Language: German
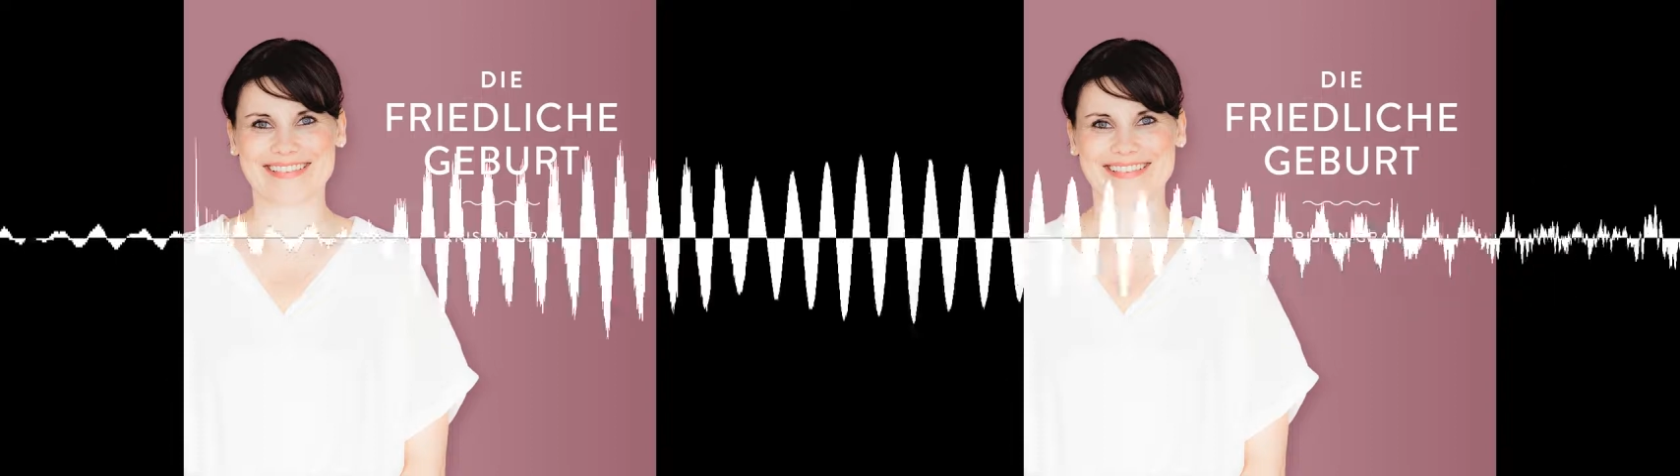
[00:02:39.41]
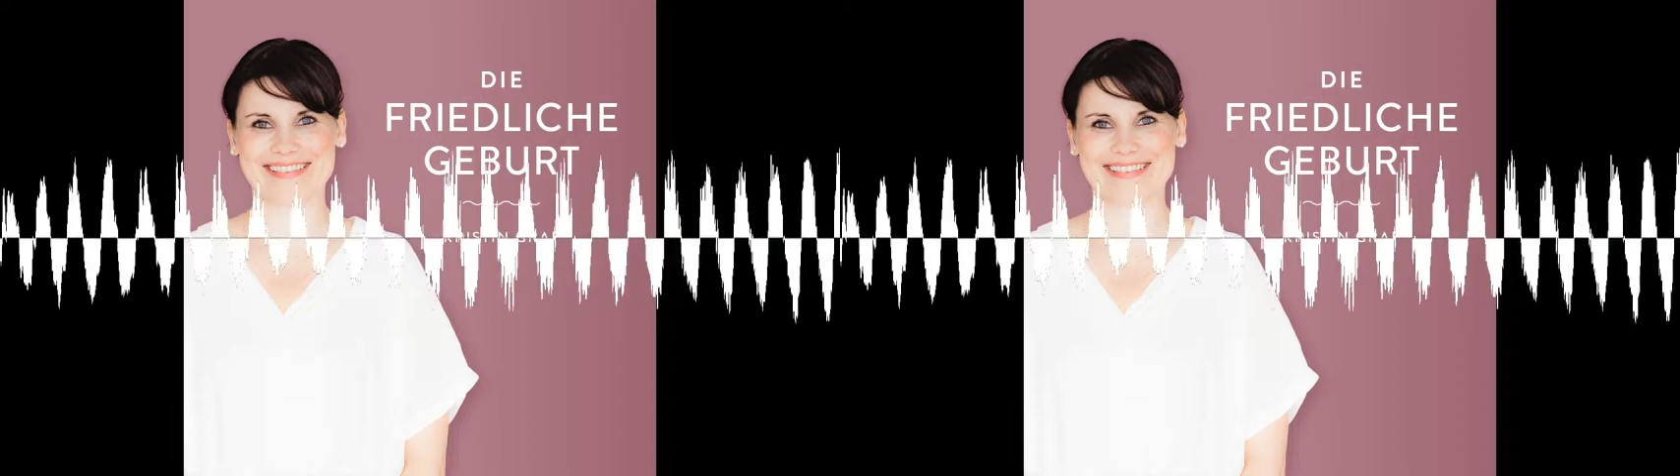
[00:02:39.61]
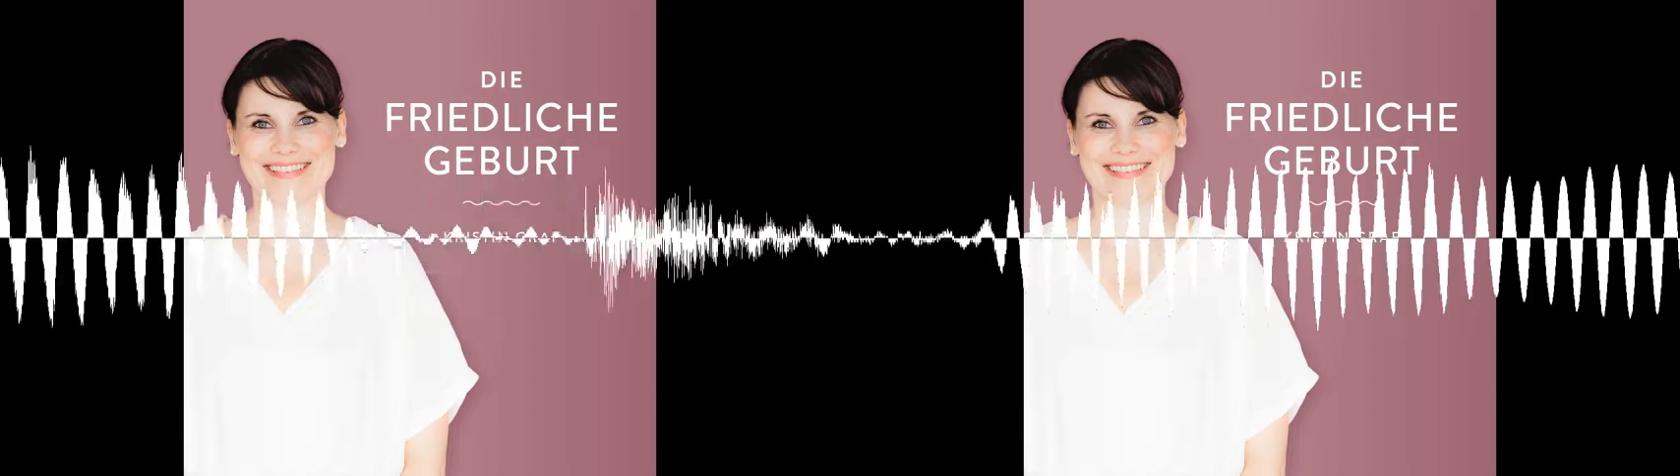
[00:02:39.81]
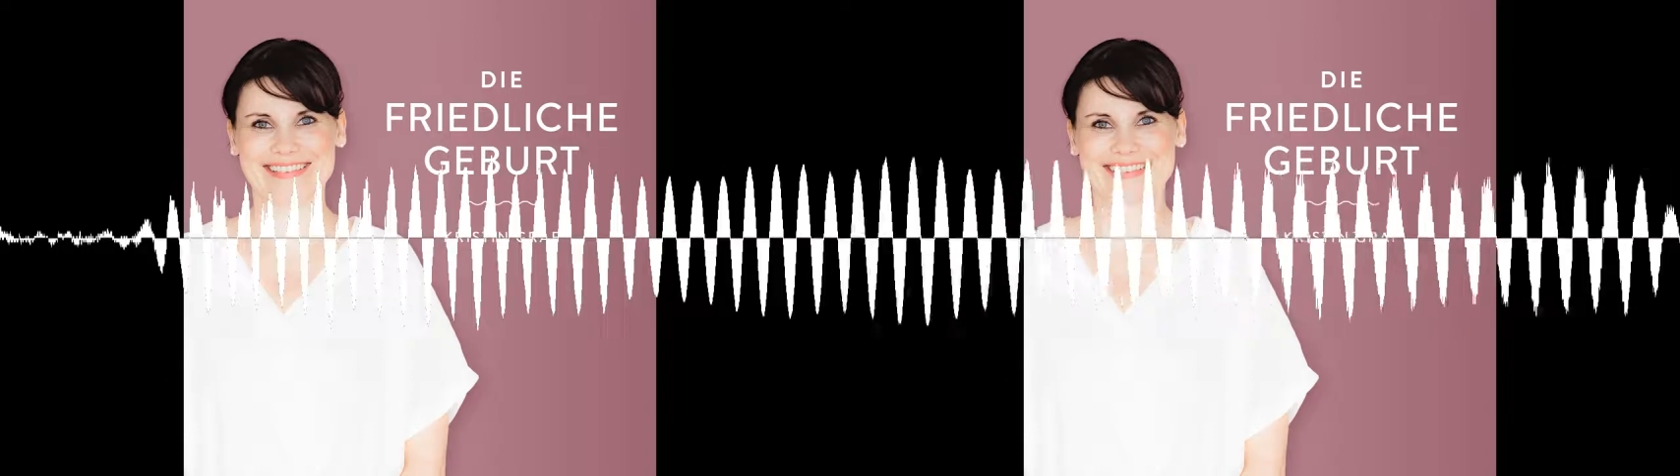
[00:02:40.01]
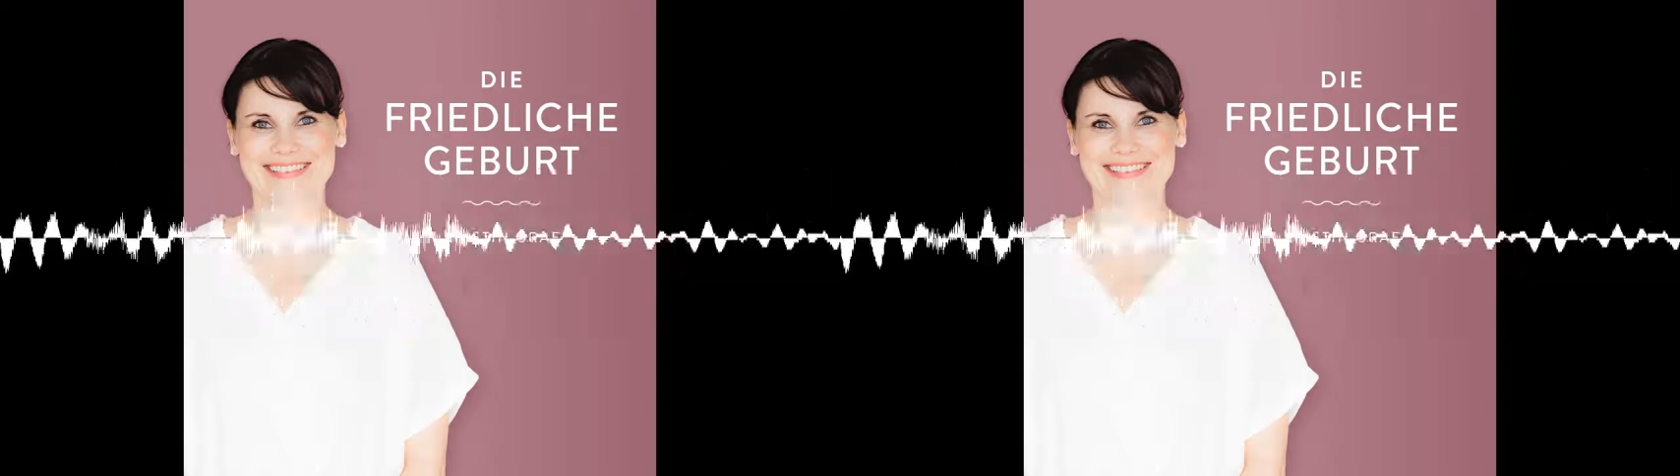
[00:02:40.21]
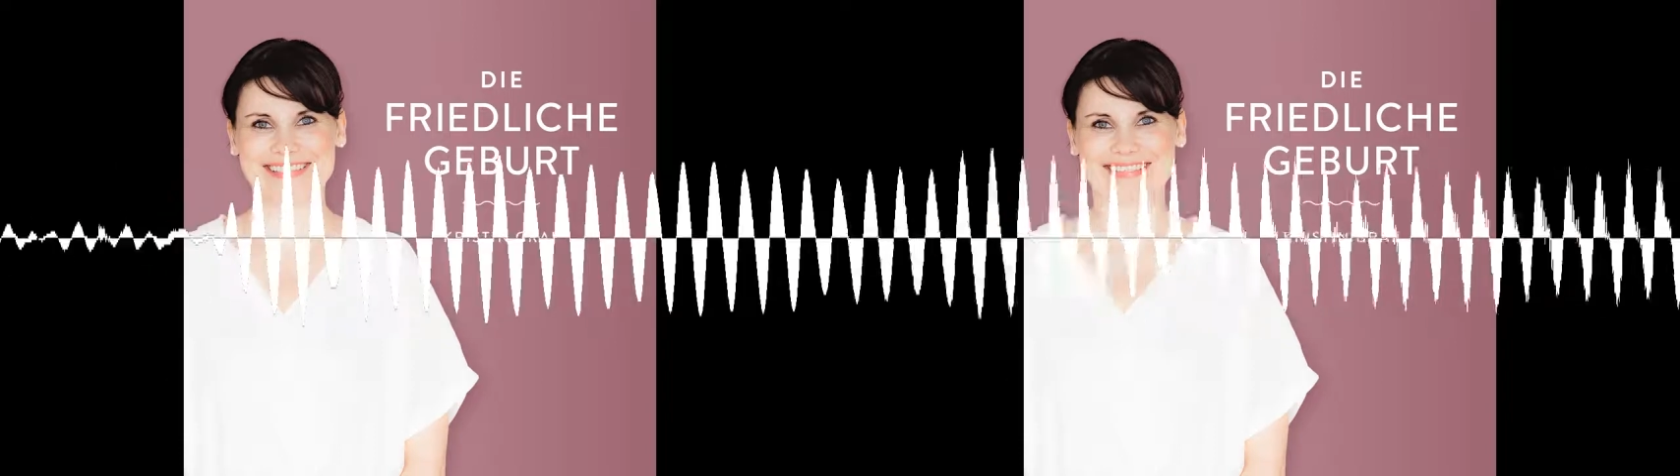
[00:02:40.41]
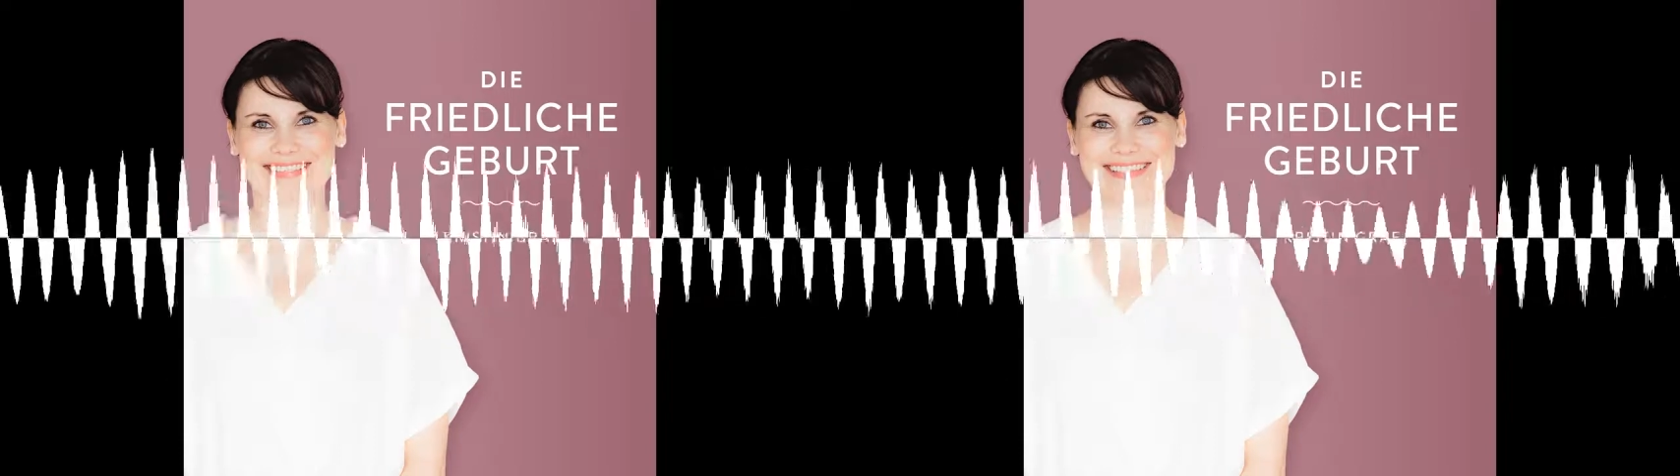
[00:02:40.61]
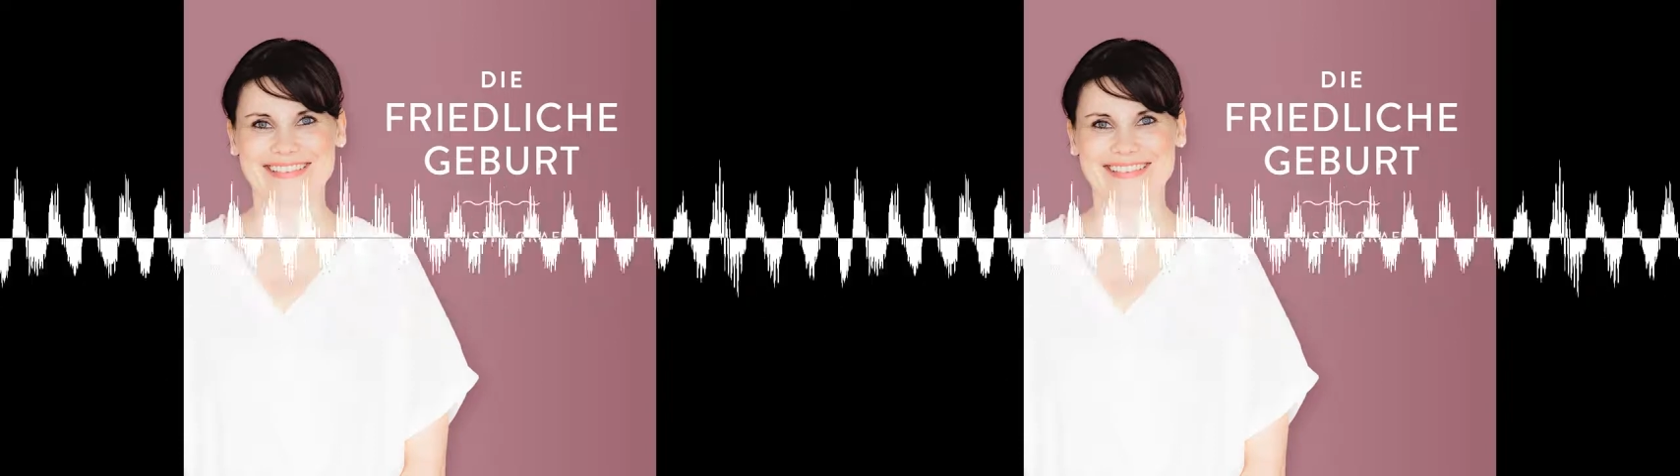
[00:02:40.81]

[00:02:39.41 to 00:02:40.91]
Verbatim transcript: Denn heute möchten wir